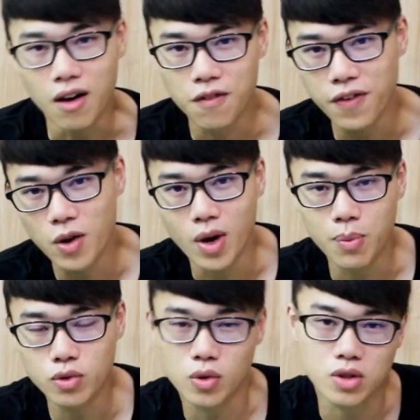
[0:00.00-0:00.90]
好，废话
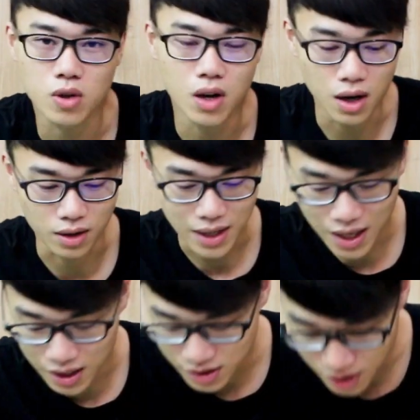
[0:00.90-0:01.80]
不多说，
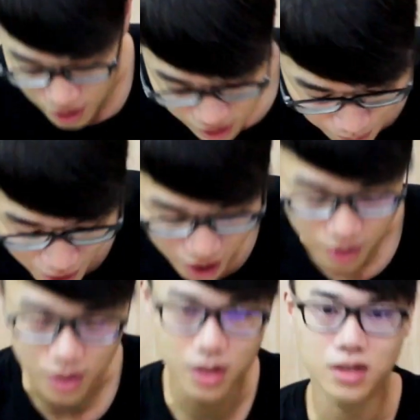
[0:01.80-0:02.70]
那今天这一把
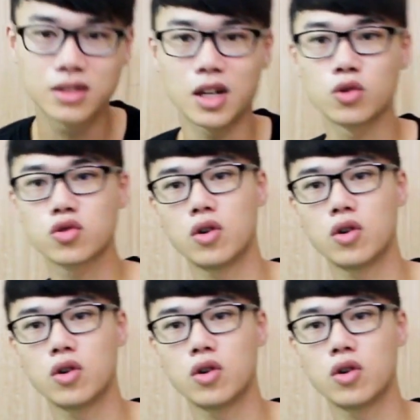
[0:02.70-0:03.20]
呢，叫